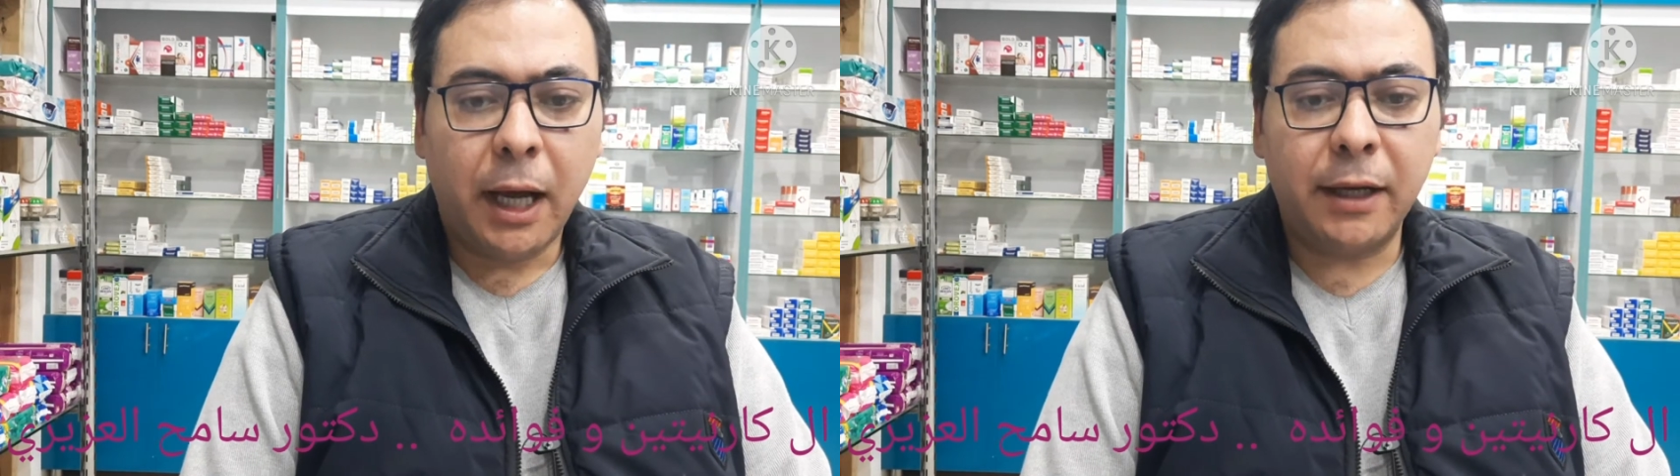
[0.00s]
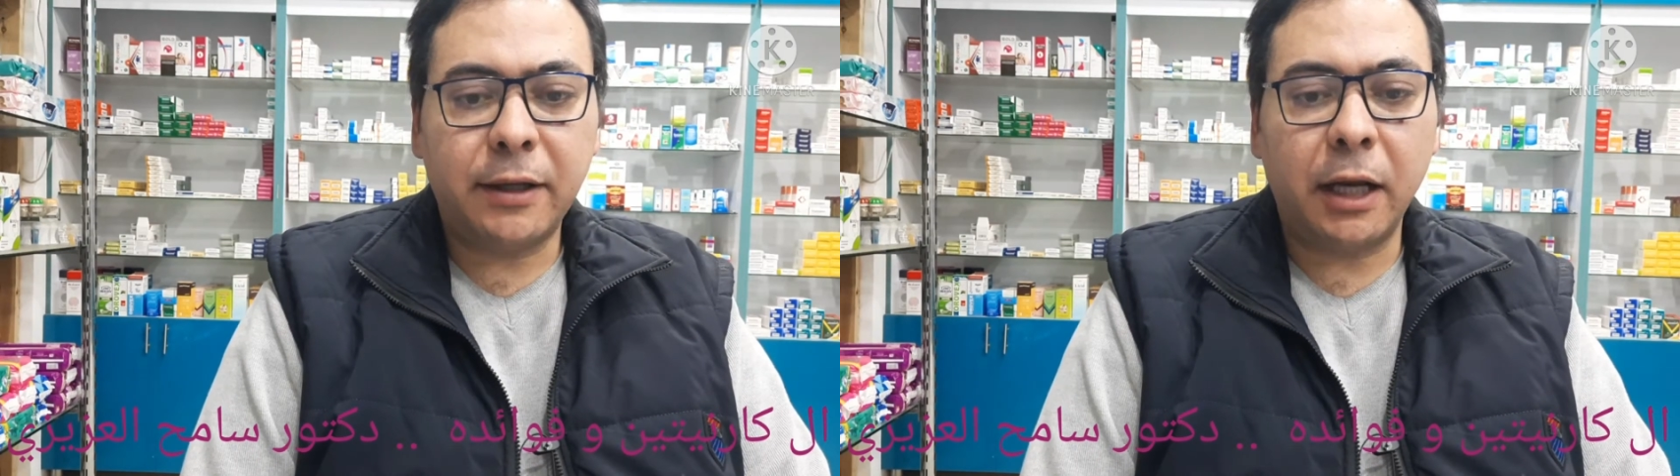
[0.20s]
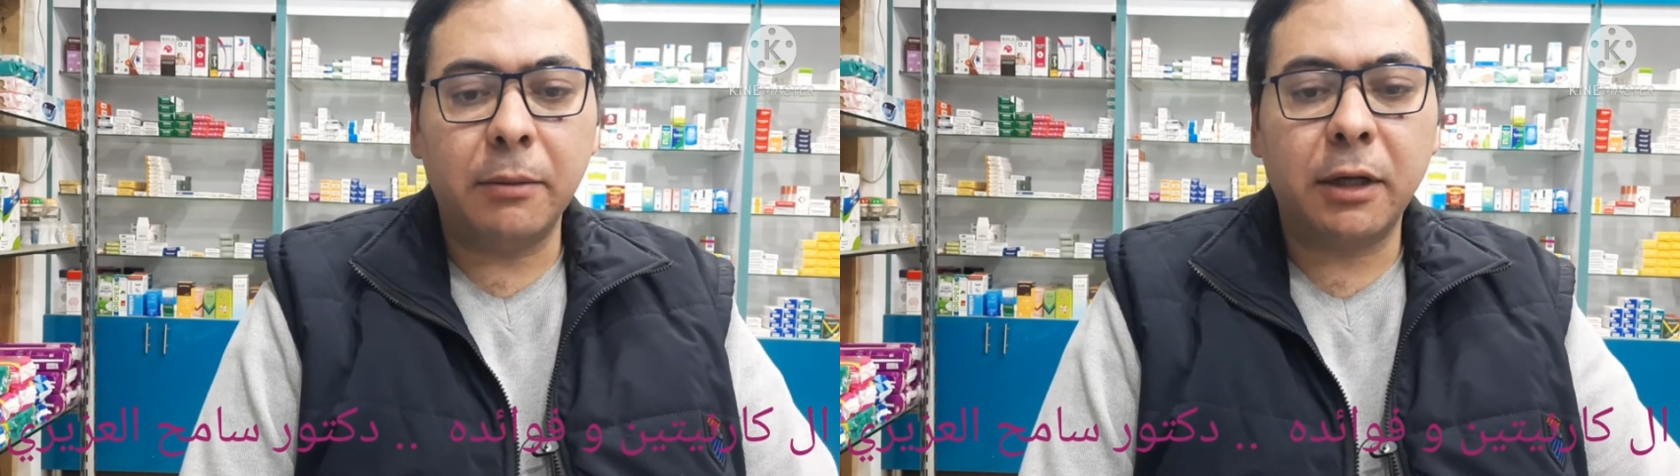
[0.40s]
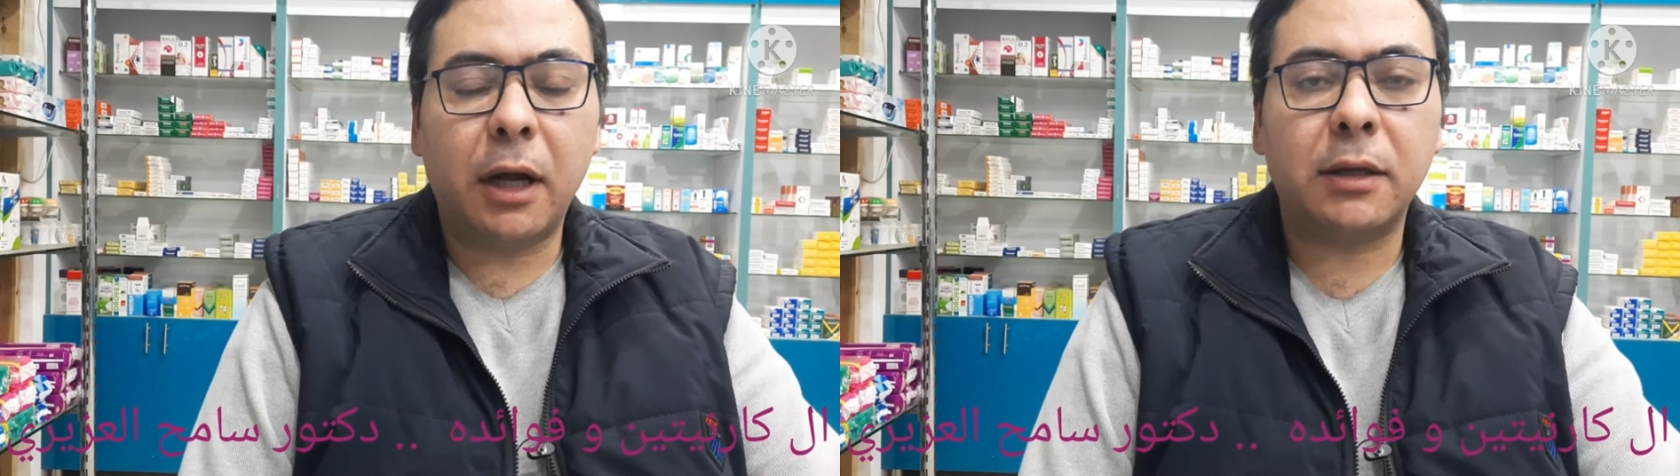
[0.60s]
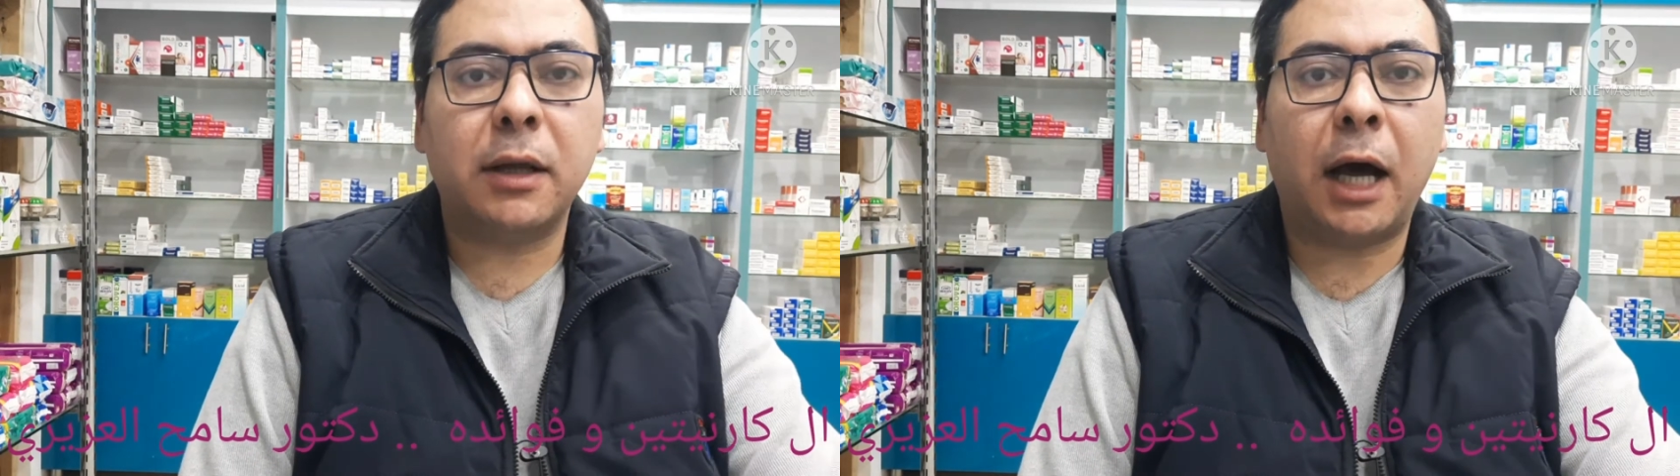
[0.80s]
هنتكلم
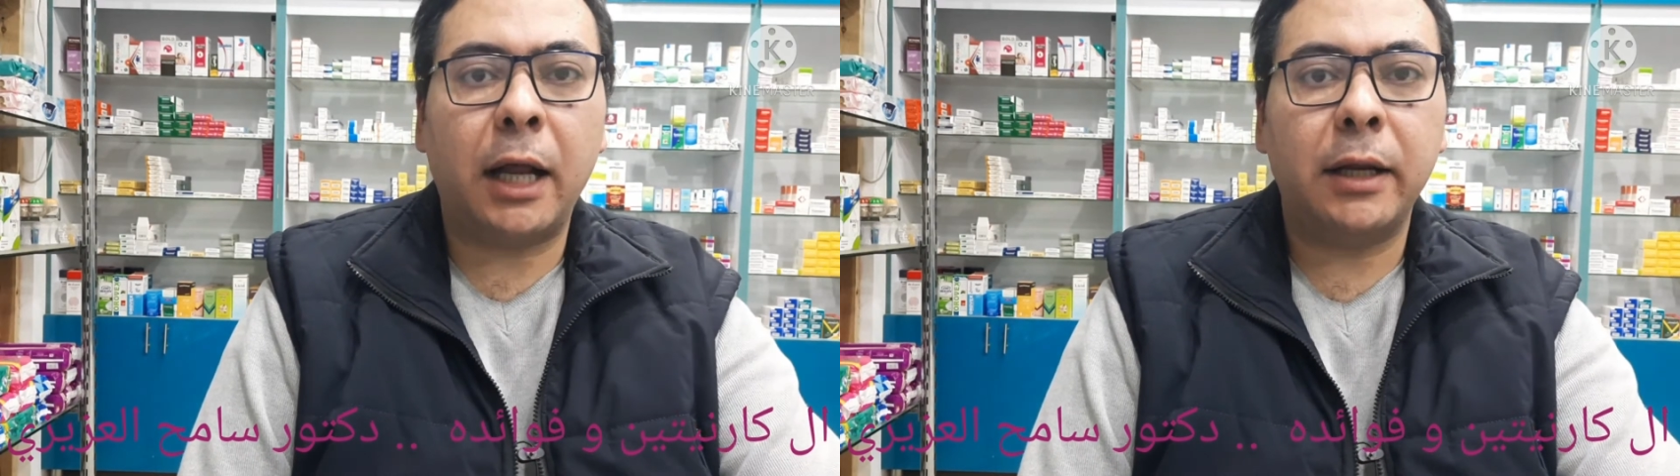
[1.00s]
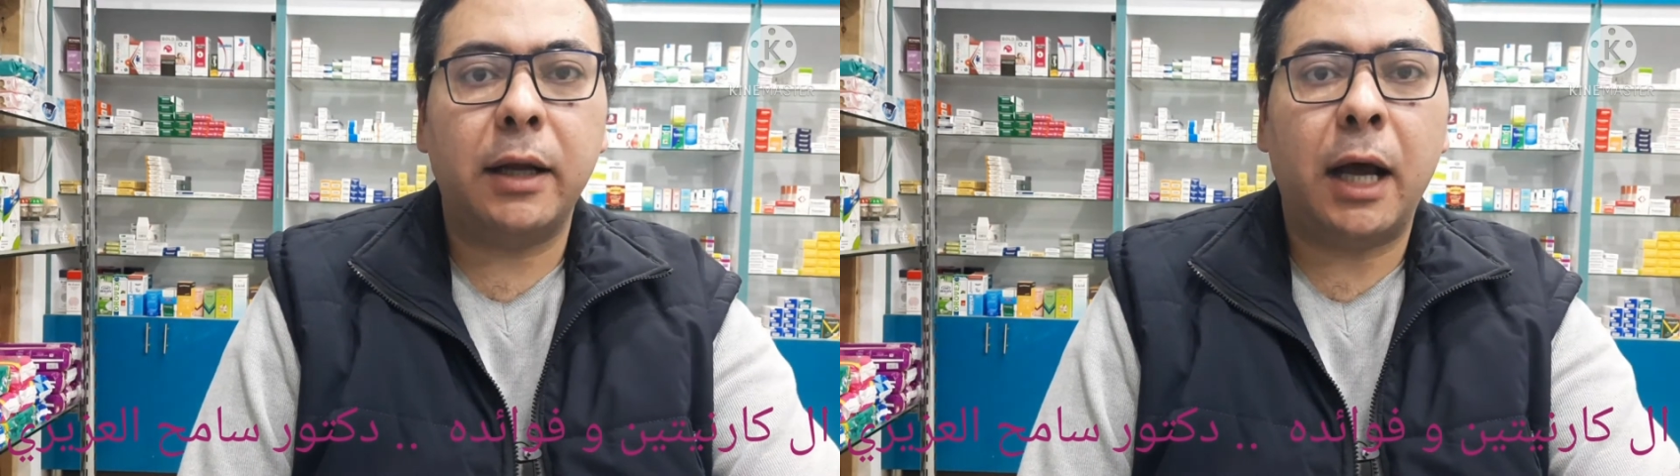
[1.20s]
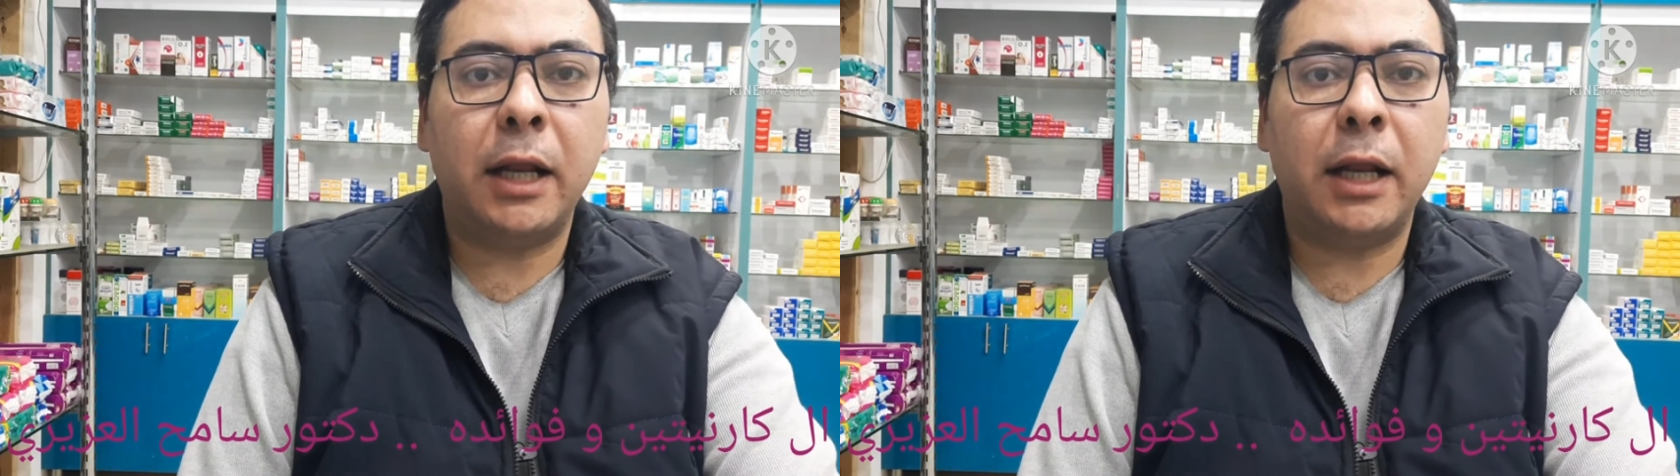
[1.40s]
النهارده عن